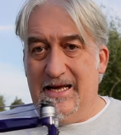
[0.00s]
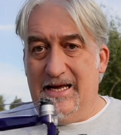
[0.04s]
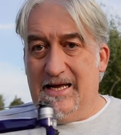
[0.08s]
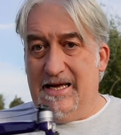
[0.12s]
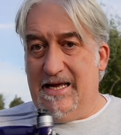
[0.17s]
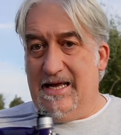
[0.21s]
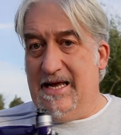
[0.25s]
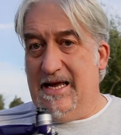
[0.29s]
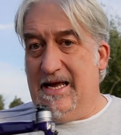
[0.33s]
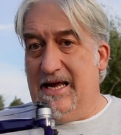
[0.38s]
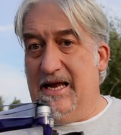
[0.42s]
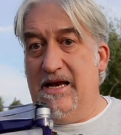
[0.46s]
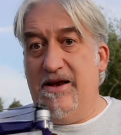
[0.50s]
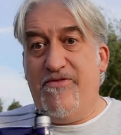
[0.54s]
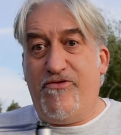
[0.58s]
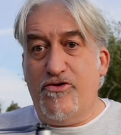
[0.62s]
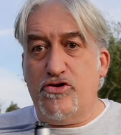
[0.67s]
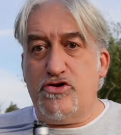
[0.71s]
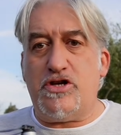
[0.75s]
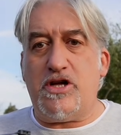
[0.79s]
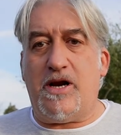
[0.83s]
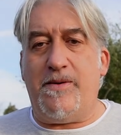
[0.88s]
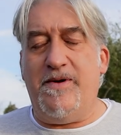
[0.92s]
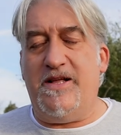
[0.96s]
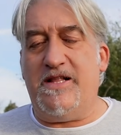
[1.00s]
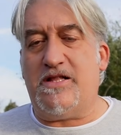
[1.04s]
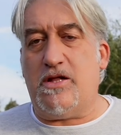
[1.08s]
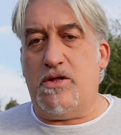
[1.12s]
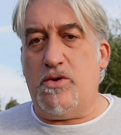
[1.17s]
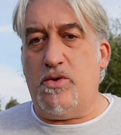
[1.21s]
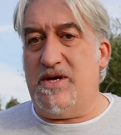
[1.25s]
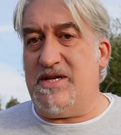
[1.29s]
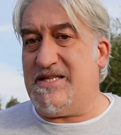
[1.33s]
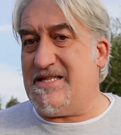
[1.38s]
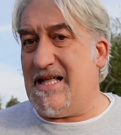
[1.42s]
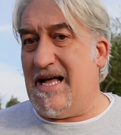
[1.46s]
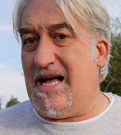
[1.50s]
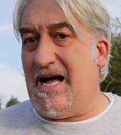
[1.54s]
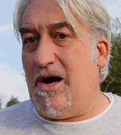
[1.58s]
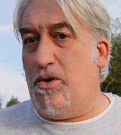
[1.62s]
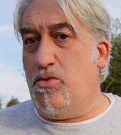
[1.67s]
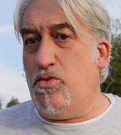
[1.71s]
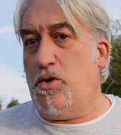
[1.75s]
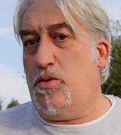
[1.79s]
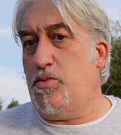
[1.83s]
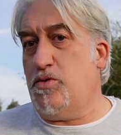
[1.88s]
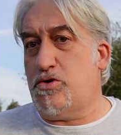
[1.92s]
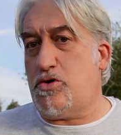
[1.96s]
eh, il funzionamento di questa
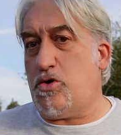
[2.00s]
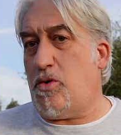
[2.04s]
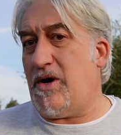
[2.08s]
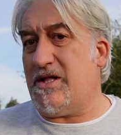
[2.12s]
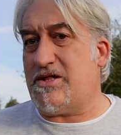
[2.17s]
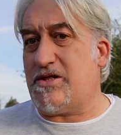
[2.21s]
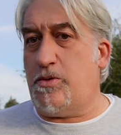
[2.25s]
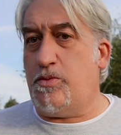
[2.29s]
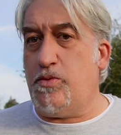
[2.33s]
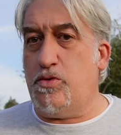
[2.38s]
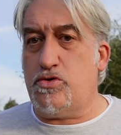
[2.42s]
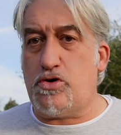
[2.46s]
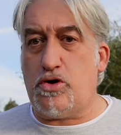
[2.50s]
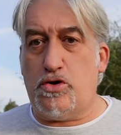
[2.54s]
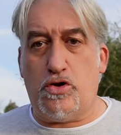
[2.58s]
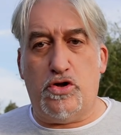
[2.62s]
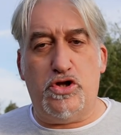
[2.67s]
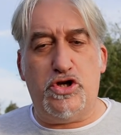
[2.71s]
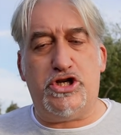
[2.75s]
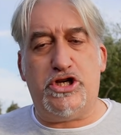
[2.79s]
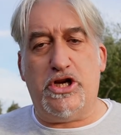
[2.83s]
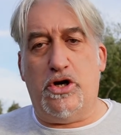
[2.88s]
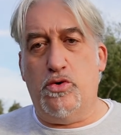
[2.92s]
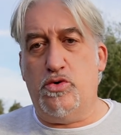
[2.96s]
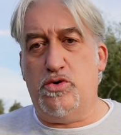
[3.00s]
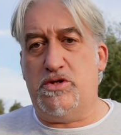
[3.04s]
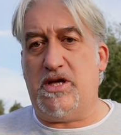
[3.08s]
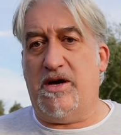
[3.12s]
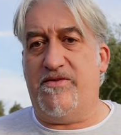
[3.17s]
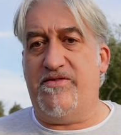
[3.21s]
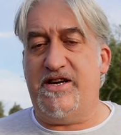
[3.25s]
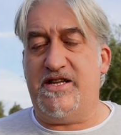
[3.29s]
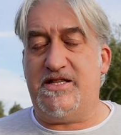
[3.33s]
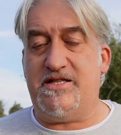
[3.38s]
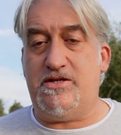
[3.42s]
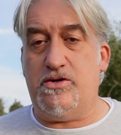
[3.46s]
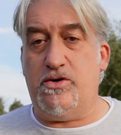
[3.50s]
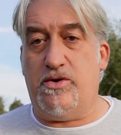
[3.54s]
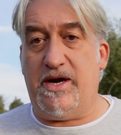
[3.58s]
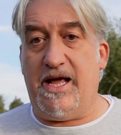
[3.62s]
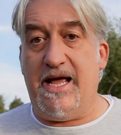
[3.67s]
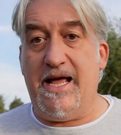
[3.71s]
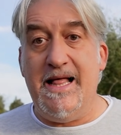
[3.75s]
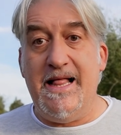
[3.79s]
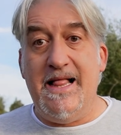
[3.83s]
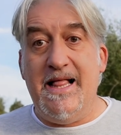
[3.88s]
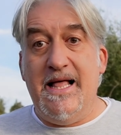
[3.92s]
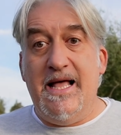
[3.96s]
1.4.12 nell'ultima versione
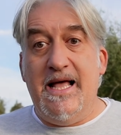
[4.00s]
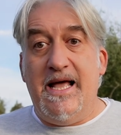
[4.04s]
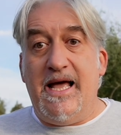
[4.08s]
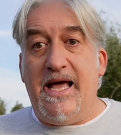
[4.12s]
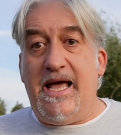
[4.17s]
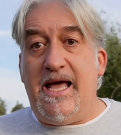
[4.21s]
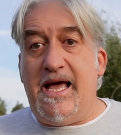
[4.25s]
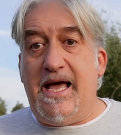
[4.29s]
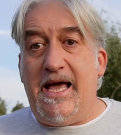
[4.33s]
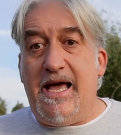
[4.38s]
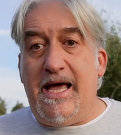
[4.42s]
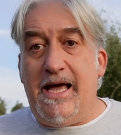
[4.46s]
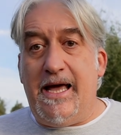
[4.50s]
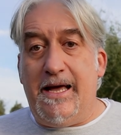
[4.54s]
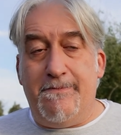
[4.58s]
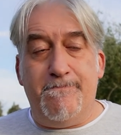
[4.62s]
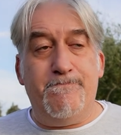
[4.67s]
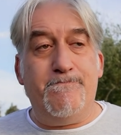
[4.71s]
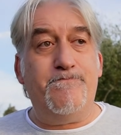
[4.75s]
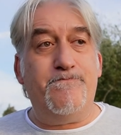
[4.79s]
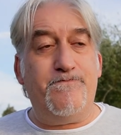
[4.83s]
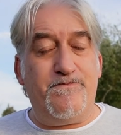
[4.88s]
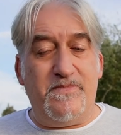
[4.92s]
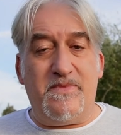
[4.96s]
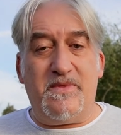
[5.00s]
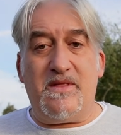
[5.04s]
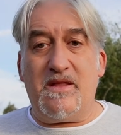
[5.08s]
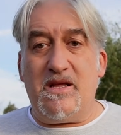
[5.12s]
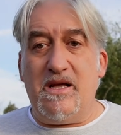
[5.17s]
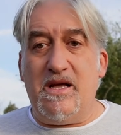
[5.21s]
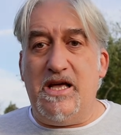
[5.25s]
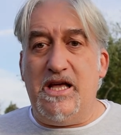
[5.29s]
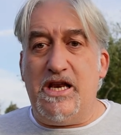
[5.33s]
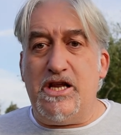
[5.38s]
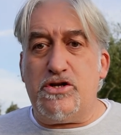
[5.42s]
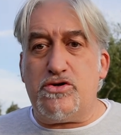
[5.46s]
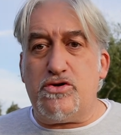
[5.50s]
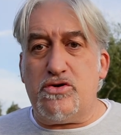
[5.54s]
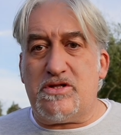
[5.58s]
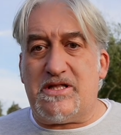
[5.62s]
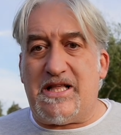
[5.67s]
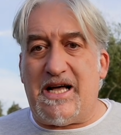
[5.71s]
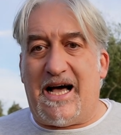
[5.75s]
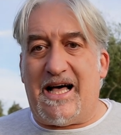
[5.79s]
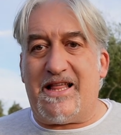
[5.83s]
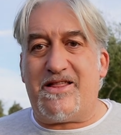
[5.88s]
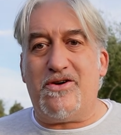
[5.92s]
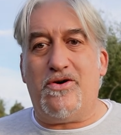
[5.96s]
e ehm, il
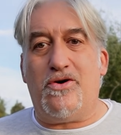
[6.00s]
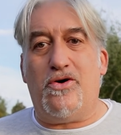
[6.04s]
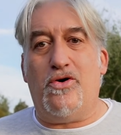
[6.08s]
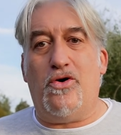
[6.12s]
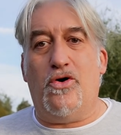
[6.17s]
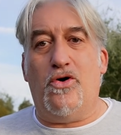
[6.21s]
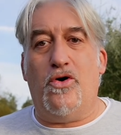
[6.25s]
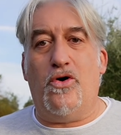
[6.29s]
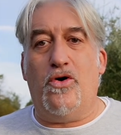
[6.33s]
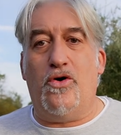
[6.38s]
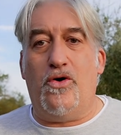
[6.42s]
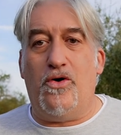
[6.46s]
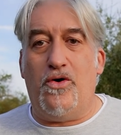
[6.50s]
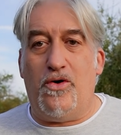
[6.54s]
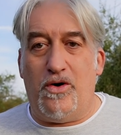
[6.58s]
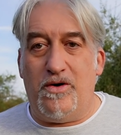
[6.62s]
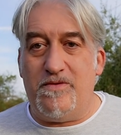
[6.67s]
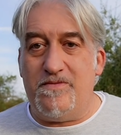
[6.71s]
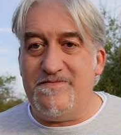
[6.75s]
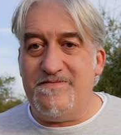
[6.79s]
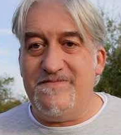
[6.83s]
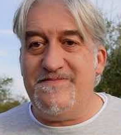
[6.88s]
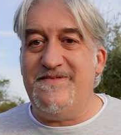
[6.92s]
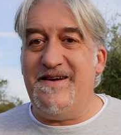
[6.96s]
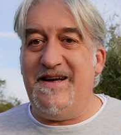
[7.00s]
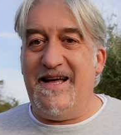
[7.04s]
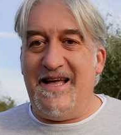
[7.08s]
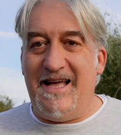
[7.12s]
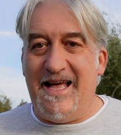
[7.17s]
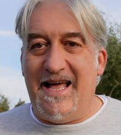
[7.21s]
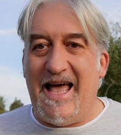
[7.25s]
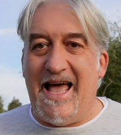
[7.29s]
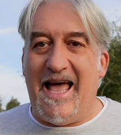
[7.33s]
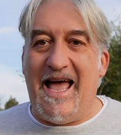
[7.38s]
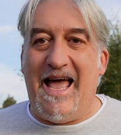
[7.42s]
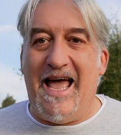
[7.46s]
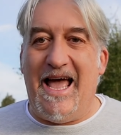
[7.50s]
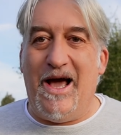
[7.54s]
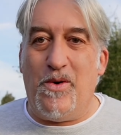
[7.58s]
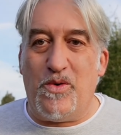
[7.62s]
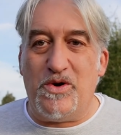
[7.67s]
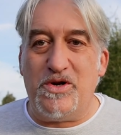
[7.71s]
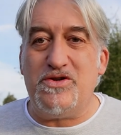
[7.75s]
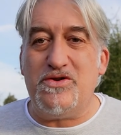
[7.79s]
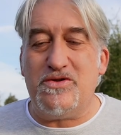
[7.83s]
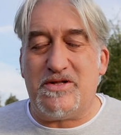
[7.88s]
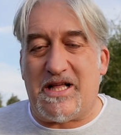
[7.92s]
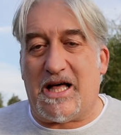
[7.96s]
risultato è un
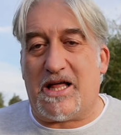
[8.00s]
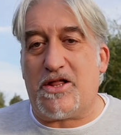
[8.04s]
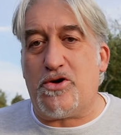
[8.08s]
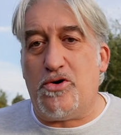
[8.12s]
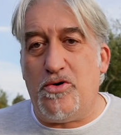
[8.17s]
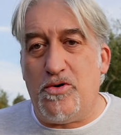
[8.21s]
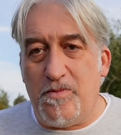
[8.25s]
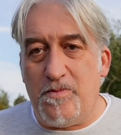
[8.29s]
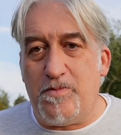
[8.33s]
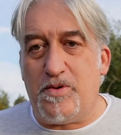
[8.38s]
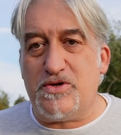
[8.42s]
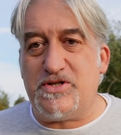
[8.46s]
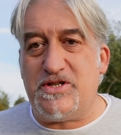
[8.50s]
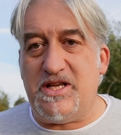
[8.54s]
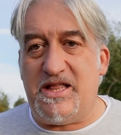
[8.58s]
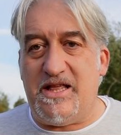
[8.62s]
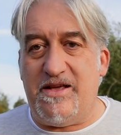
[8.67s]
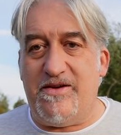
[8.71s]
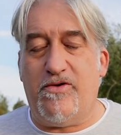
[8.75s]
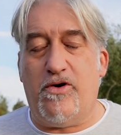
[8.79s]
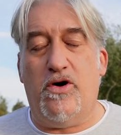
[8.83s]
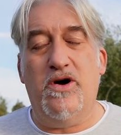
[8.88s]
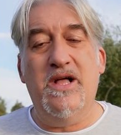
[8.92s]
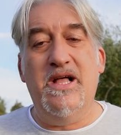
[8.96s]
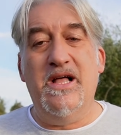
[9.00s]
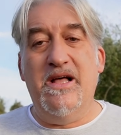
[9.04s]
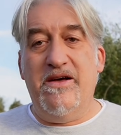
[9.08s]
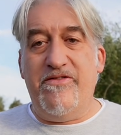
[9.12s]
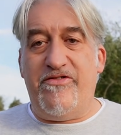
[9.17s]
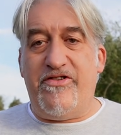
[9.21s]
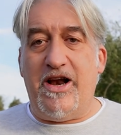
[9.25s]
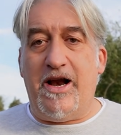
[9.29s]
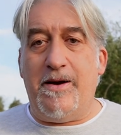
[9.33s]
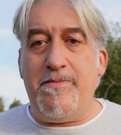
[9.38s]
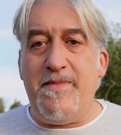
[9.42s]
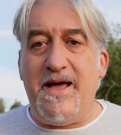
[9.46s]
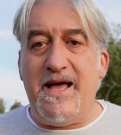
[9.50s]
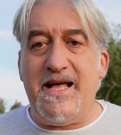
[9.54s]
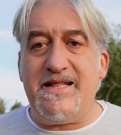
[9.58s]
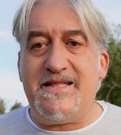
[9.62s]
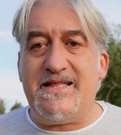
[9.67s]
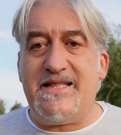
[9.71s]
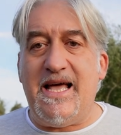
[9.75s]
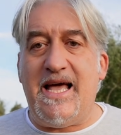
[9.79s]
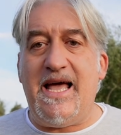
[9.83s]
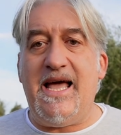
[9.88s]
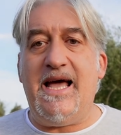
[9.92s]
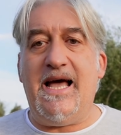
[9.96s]
risultato positivo
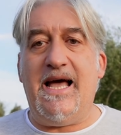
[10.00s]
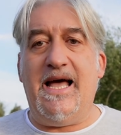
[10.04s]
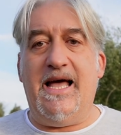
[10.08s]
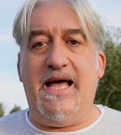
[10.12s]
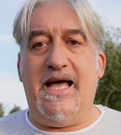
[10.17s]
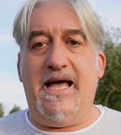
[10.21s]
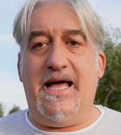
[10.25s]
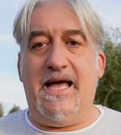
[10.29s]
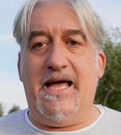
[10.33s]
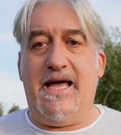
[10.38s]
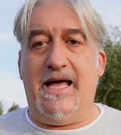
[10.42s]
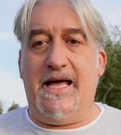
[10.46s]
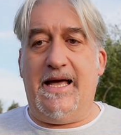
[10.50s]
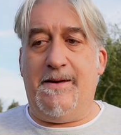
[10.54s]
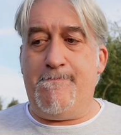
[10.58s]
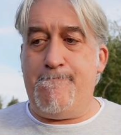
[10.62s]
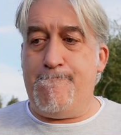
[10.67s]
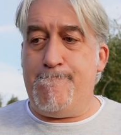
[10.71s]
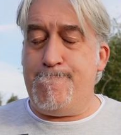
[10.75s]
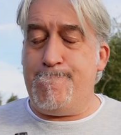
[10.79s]
finalmente eh,